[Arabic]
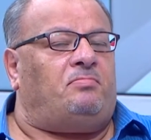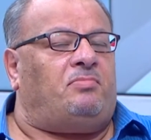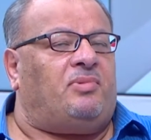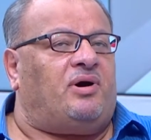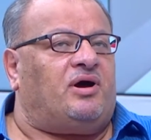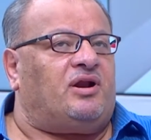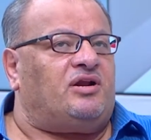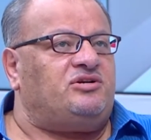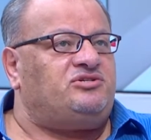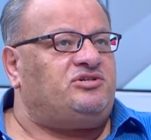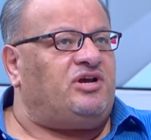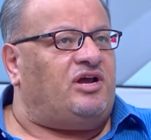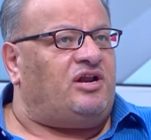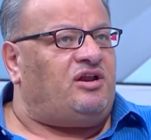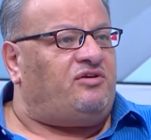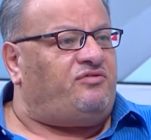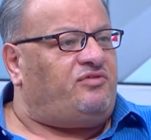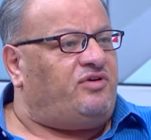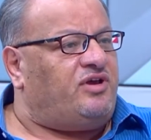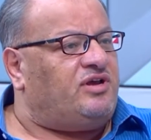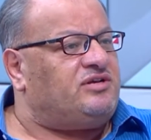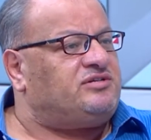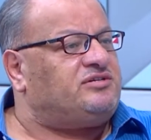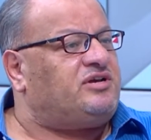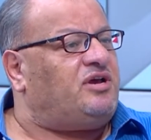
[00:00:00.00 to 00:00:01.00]
مهرجان
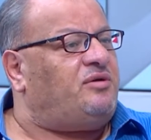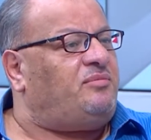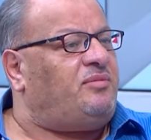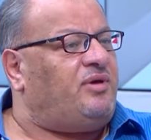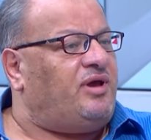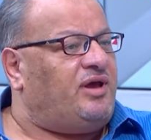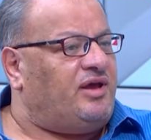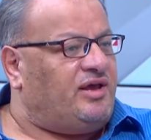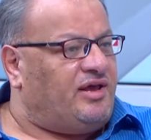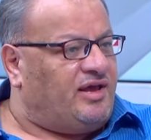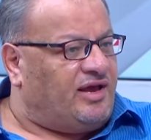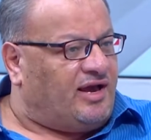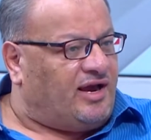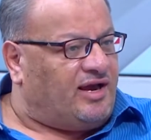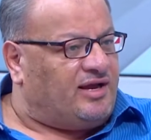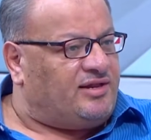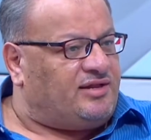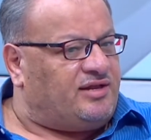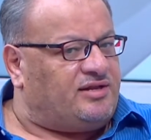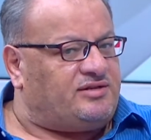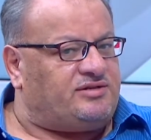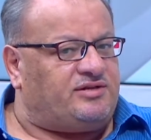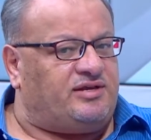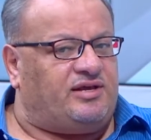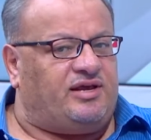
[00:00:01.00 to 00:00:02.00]
الفحيص كما هي
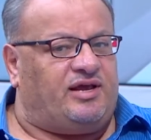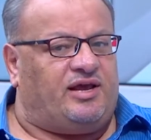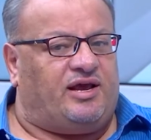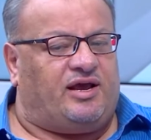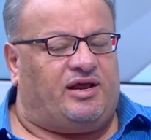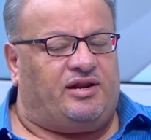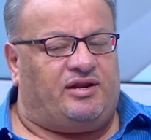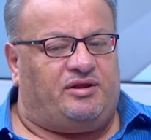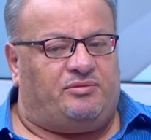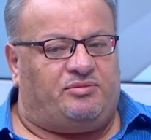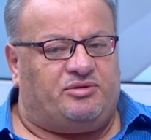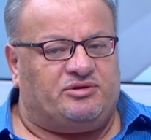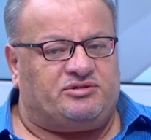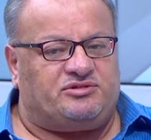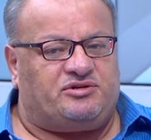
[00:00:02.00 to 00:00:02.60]
عادته يعني